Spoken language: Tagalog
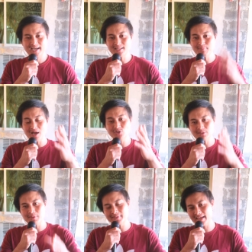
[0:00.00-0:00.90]
At bago
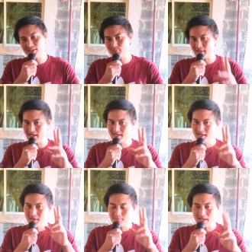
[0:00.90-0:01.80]
siya mamatay, ito pa,
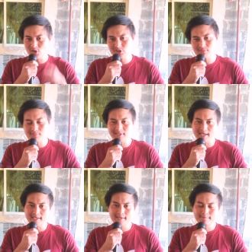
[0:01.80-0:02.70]
bago siya
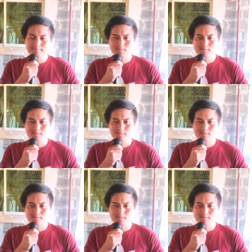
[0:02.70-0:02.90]
mamatay,